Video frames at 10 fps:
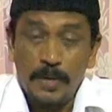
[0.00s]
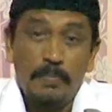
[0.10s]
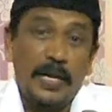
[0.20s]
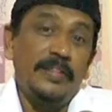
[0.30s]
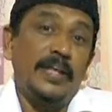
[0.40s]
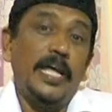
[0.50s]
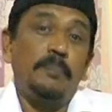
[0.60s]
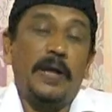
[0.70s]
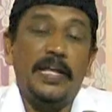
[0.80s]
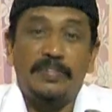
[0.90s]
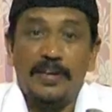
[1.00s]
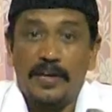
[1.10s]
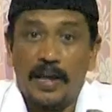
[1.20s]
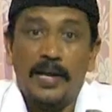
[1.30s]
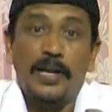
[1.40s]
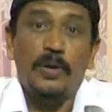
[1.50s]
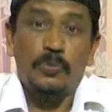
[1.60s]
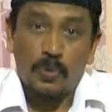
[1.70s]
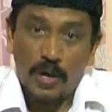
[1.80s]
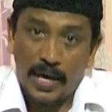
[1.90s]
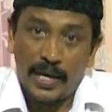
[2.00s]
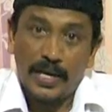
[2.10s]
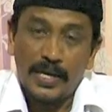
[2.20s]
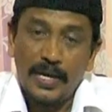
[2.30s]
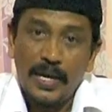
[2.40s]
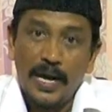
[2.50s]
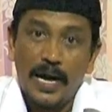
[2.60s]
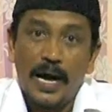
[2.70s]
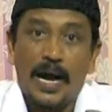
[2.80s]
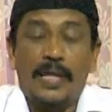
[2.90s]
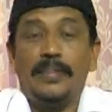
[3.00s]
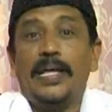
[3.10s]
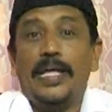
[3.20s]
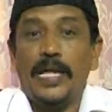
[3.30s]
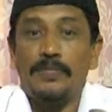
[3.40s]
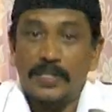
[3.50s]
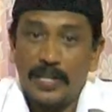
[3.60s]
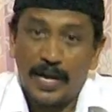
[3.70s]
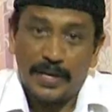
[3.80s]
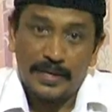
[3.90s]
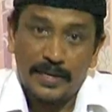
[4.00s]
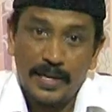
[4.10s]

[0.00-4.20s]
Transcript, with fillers: மனிதனை படைத்திருக்கிறான் என்று சொன்னால் அந்த இறைவன்தான்